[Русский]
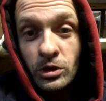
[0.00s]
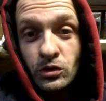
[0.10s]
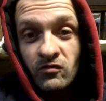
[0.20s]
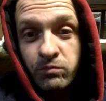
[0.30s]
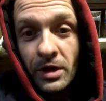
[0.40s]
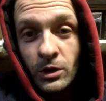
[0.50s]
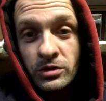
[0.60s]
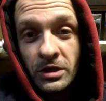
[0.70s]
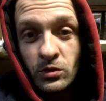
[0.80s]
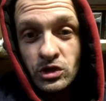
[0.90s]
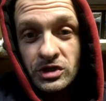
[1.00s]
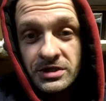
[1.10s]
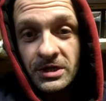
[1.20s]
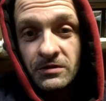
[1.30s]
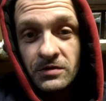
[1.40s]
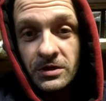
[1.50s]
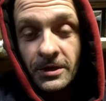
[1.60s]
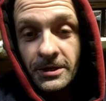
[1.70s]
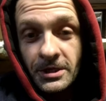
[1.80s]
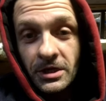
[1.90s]
он в баню такой счастливый,
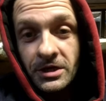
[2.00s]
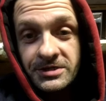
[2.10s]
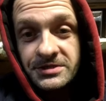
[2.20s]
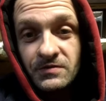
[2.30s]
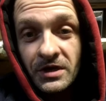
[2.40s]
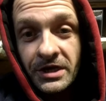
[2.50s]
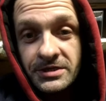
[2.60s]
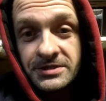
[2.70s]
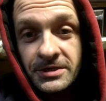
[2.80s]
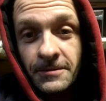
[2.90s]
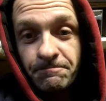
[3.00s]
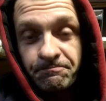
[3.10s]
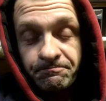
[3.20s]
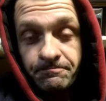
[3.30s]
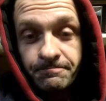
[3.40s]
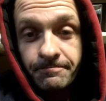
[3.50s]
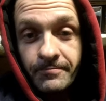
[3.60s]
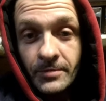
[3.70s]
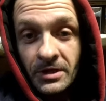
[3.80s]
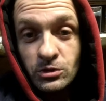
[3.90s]
раздевается,
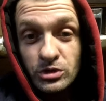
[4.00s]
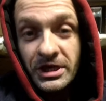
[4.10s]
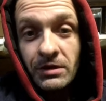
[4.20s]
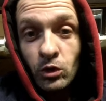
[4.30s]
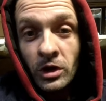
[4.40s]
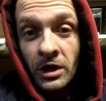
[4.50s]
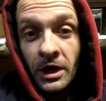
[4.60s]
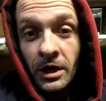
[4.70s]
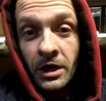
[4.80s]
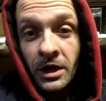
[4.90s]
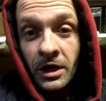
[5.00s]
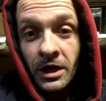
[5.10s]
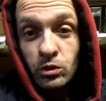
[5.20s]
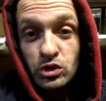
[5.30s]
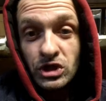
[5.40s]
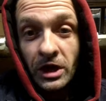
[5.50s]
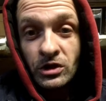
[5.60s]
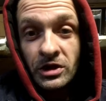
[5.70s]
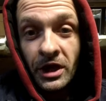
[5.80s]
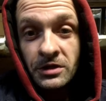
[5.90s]
друзья его окружают
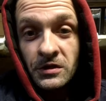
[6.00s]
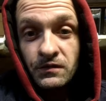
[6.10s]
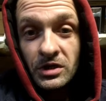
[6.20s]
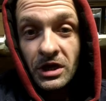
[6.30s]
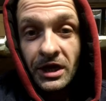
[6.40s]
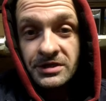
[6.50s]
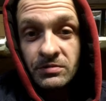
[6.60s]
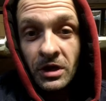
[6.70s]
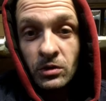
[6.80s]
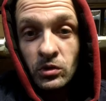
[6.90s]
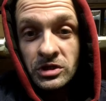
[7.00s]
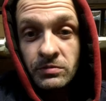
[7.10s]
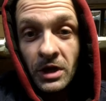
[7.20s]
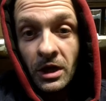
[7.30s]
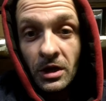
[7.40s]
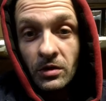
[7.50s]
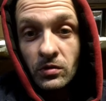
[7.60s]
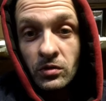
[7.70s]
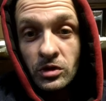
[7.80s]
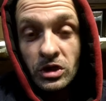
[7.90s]
и говорят, нифига себе, какой у тебя.
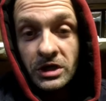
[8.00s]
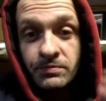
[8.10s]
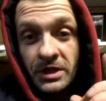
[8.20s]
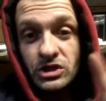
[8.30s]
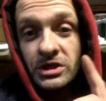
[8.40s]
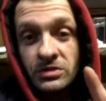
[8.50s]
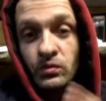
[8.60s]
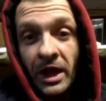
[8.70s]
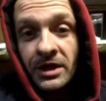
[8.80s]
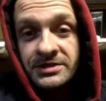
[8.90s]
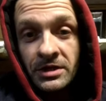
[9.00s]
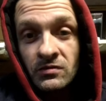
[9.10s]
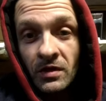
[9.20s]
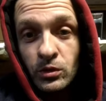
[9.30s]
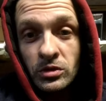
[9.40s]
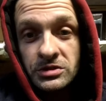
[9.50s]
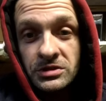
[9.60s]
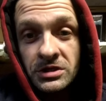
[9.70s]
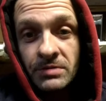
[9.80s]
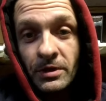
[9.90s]
Он говорит, подождите, у меня есть один вопрос.
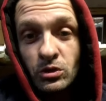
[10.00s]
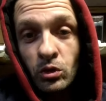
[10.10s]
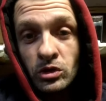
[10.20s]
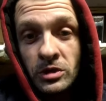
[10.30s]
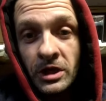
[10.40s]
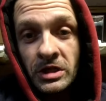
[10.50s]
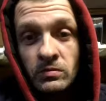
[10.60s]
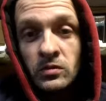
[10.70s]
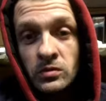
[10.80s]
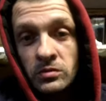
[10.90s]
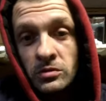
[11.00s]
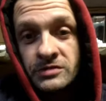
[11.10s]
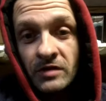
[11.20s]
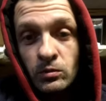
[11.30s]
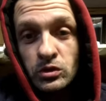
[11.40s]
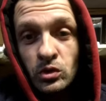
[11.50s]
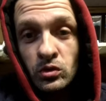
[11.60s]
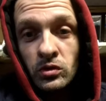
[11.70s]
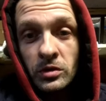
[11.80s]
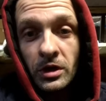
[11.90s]
Э, подходит он к этому своему
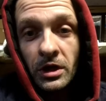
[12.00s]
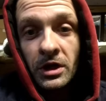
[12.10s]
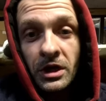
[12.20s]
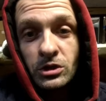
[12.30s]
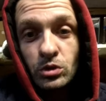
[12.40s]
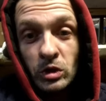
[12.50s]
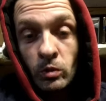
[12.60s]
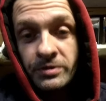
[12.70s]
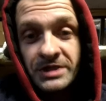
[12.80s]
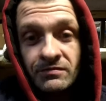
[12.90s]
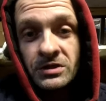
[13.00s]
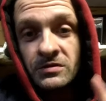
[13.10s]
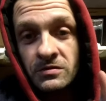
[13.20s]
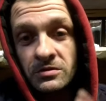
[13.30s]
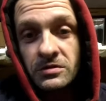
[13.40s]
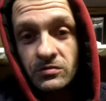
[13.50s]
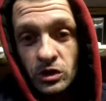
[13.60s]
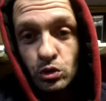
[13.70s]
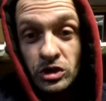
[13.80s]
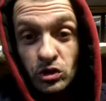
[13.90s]
другу, э, который ему посоветовал вот
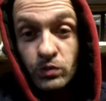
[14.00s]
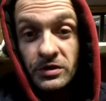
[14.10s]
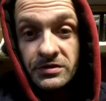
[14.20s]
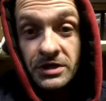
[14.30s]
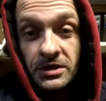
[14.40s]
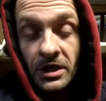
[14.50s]
эту гирку привязать,